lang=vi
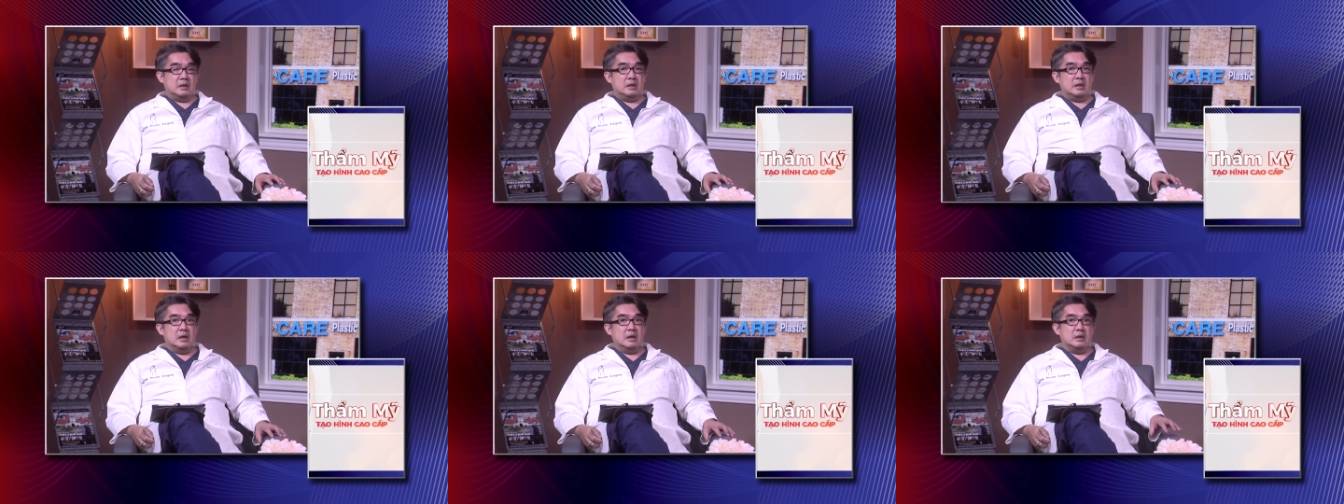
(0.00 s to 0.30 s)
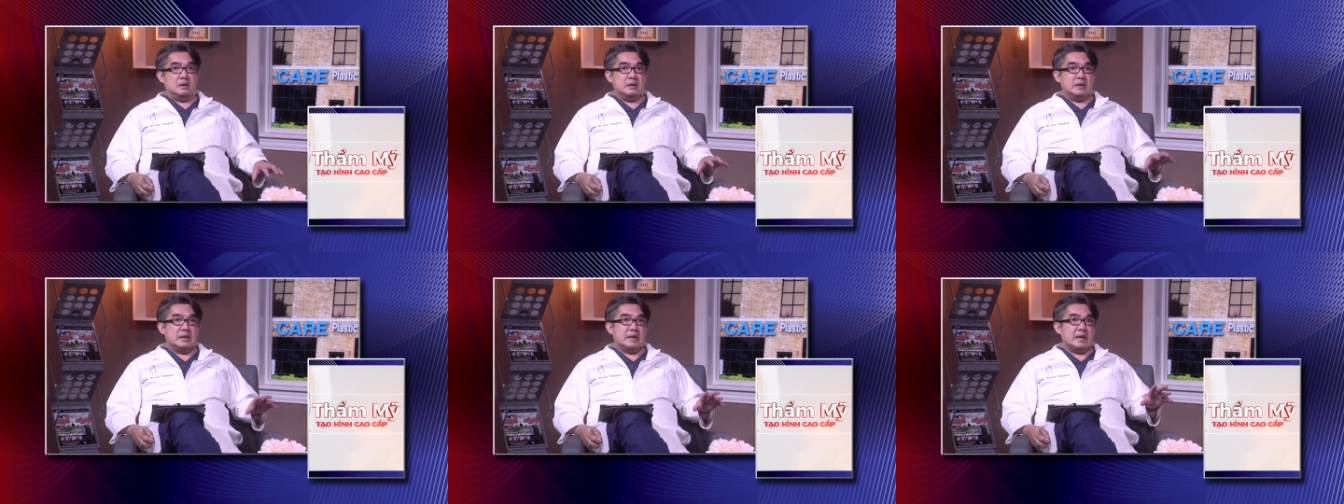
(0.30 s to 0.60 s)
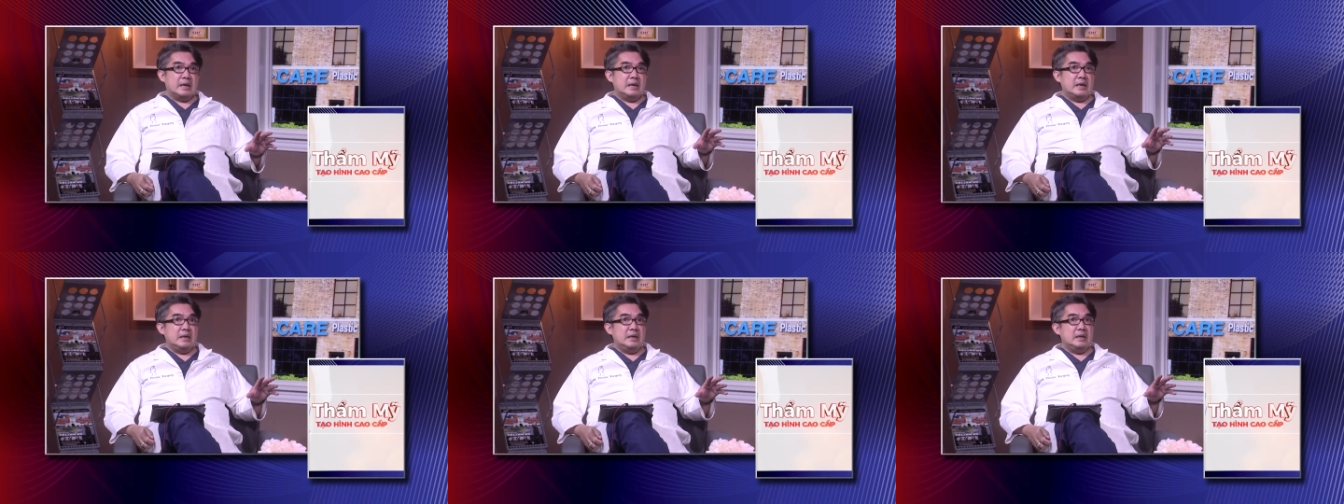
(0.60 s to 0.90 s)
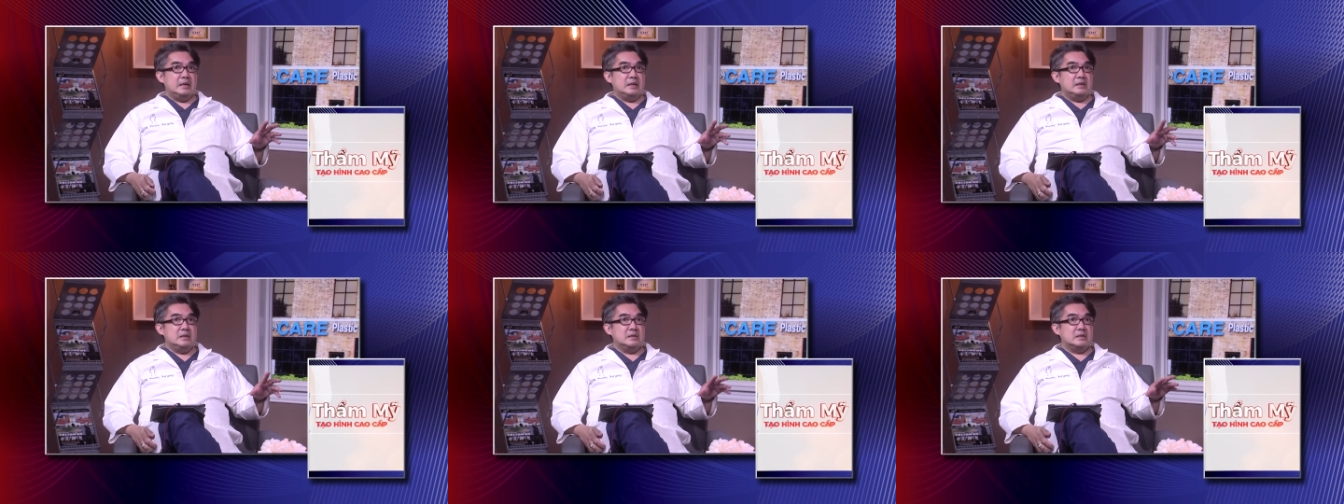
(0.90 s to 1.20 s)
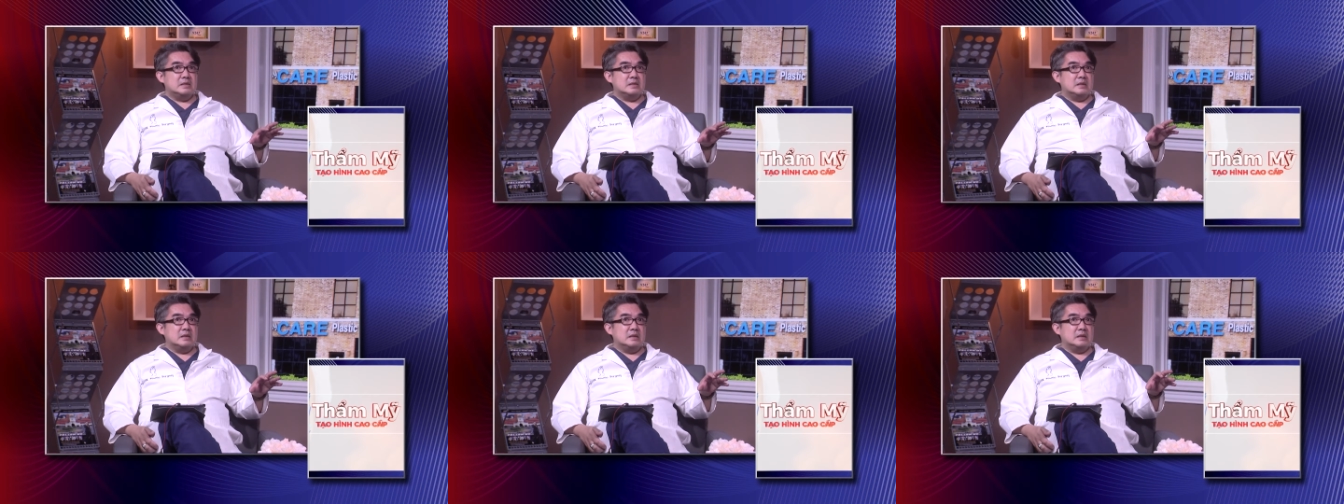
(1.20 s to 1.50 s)
những cái
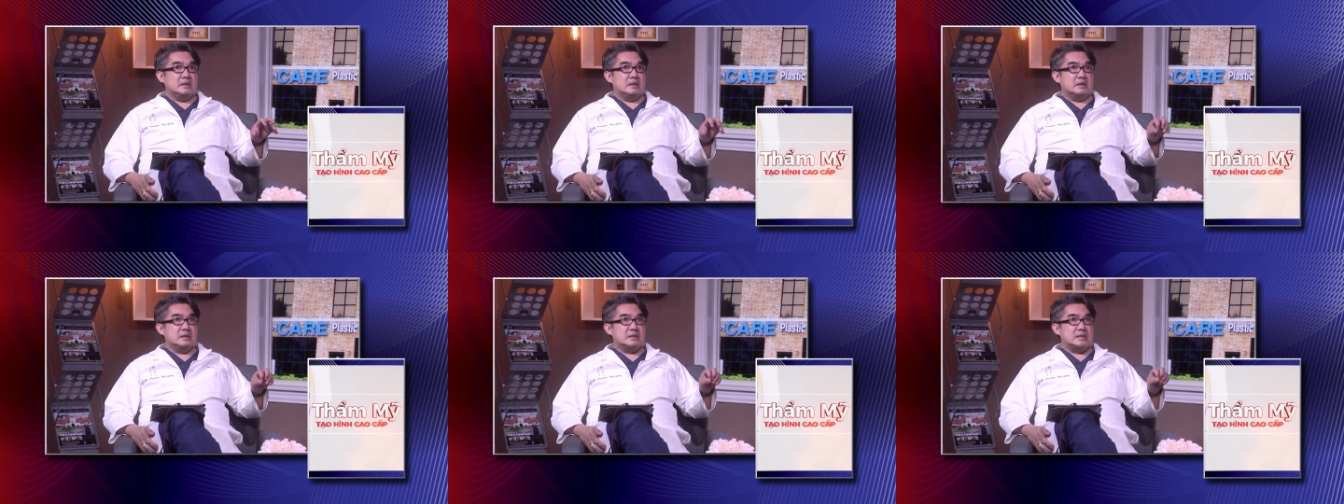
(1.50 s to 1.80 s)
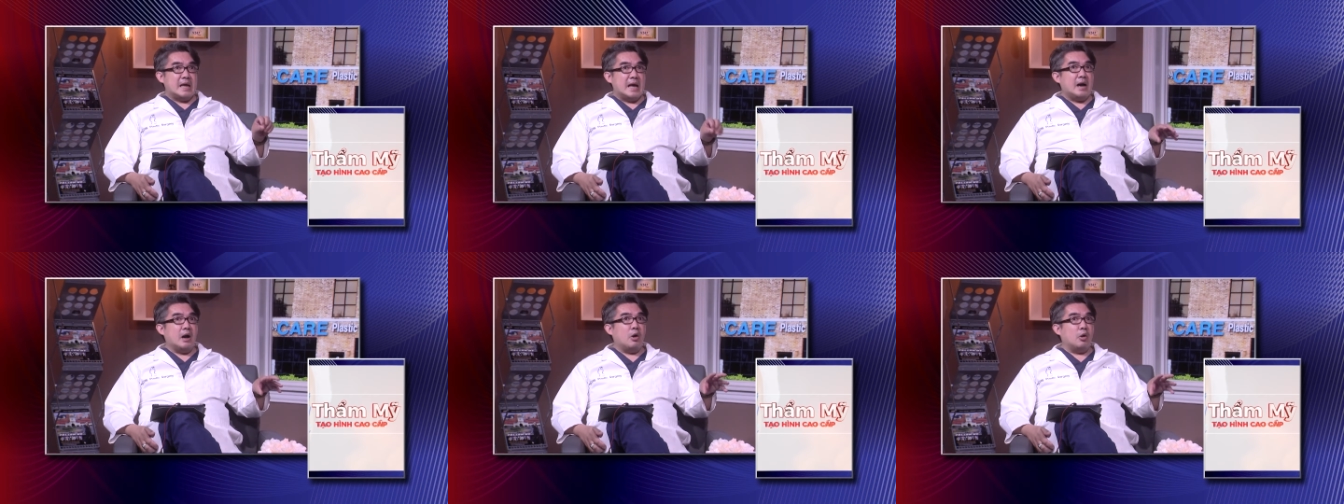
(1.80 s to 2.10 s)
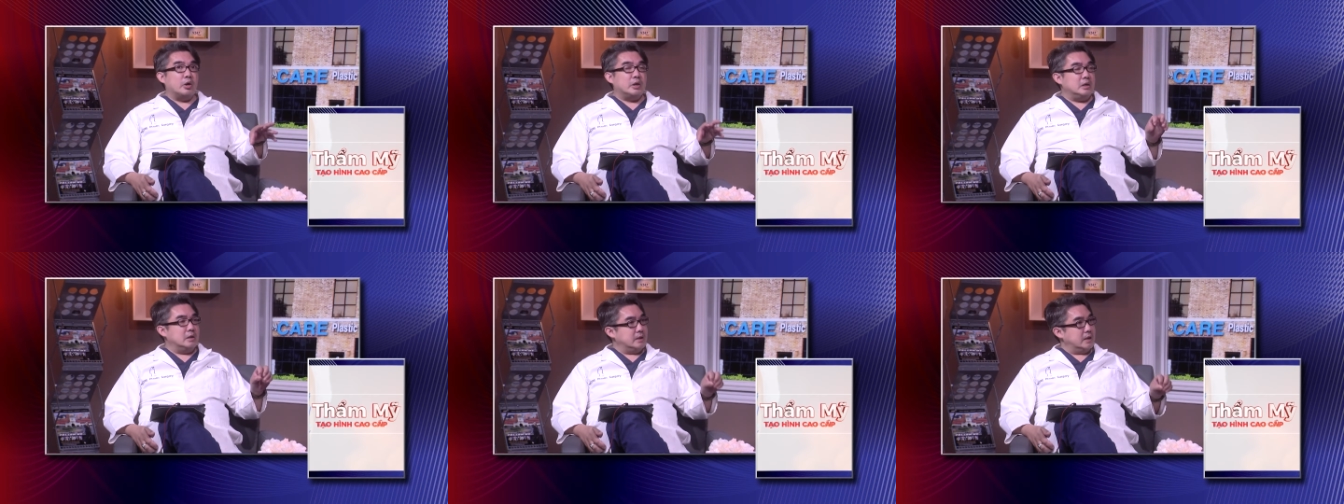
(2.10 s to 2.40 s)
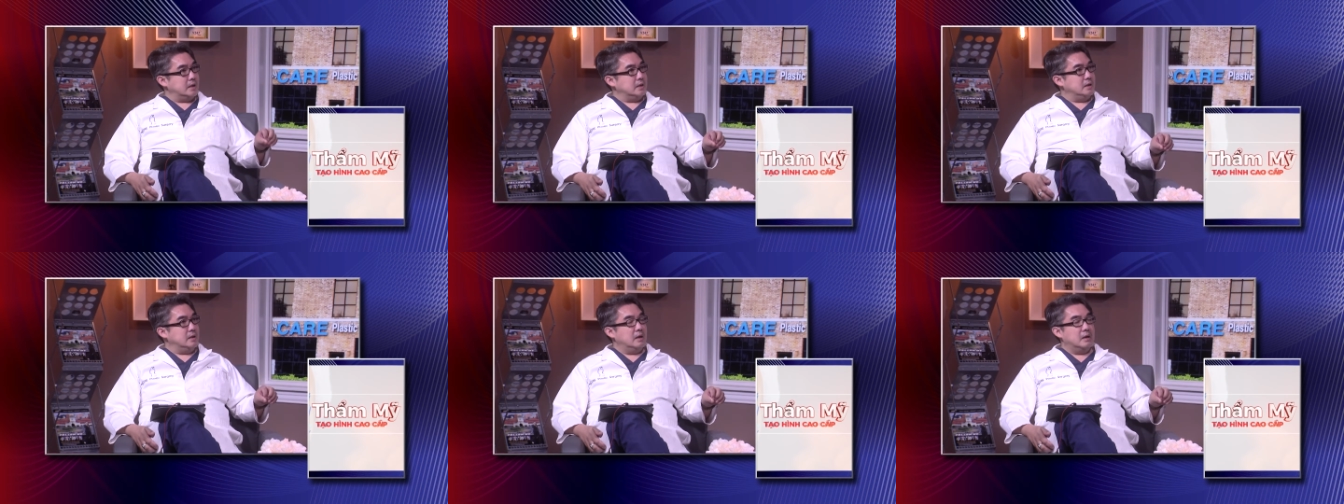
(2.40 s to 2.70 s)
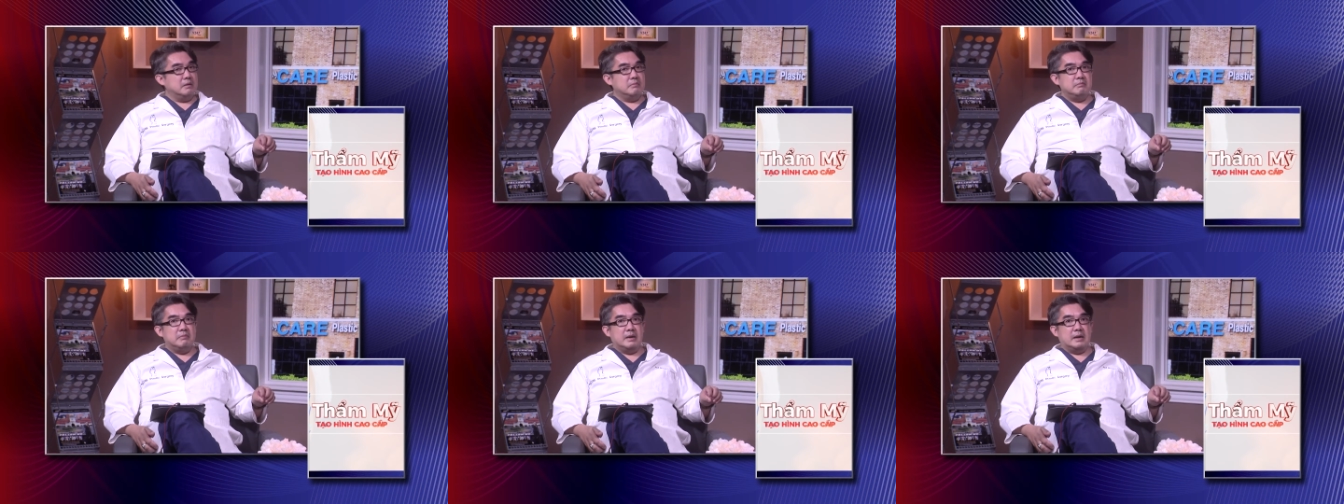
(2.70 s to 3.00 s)
à, xã hội những cái
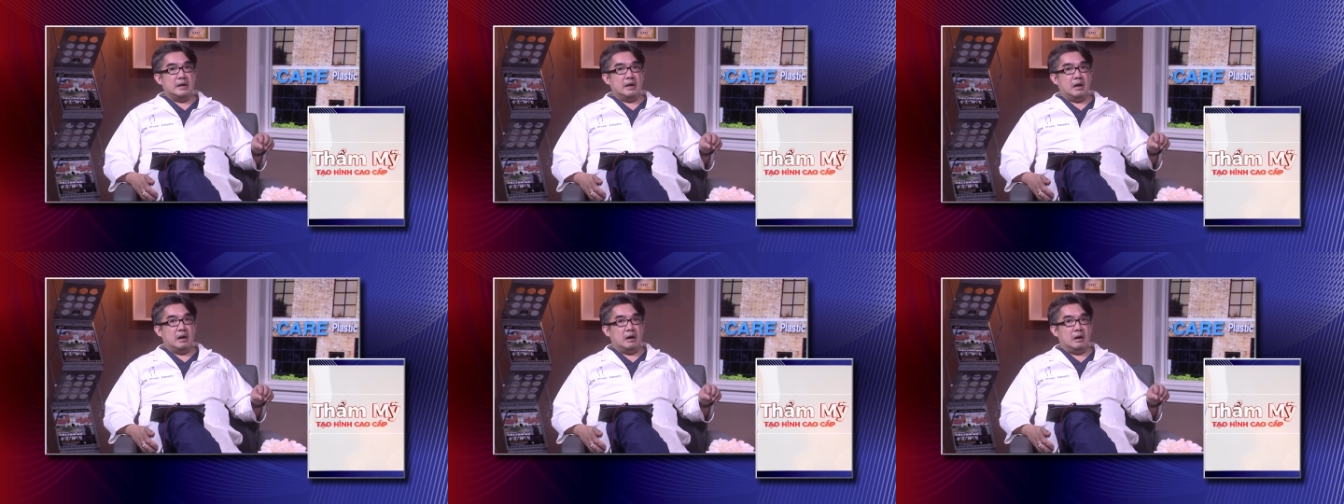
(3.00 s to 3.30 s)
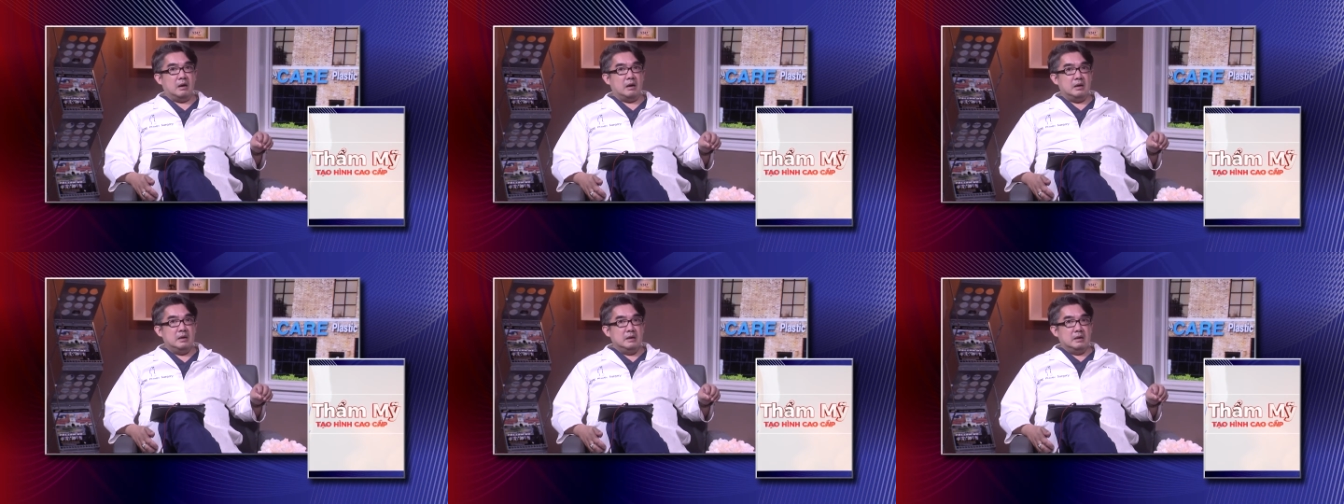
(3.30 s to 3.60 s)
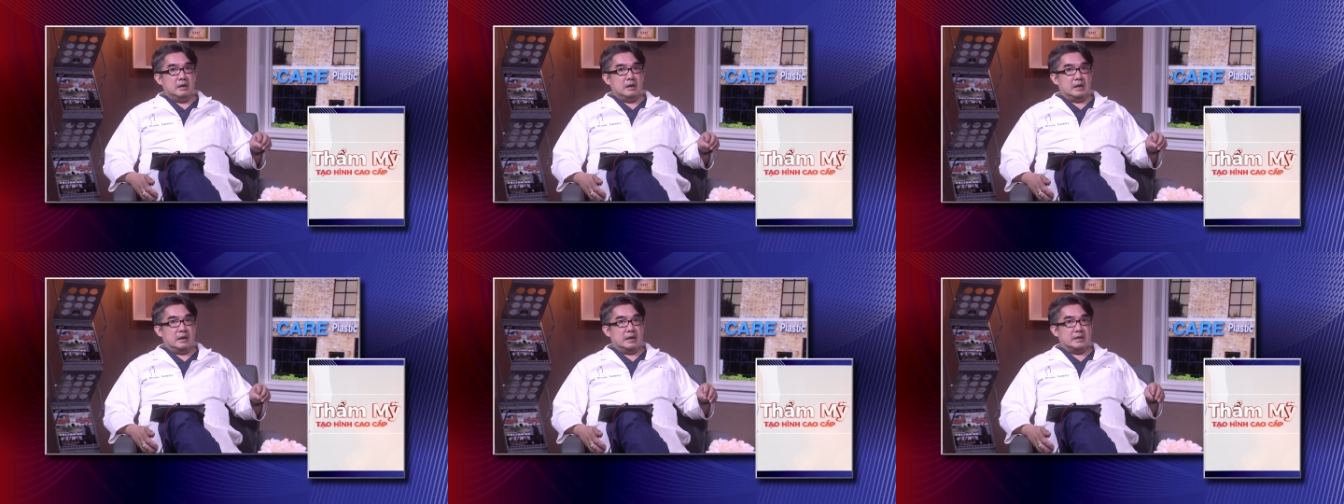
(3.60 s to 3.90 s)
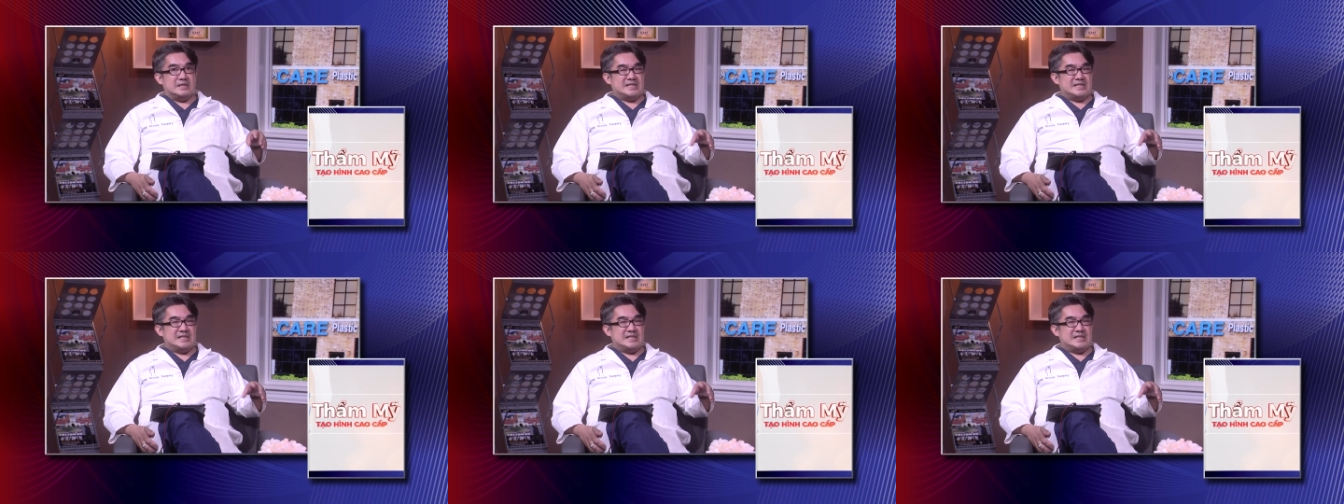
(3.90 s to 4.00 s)
nhóm mà họ à,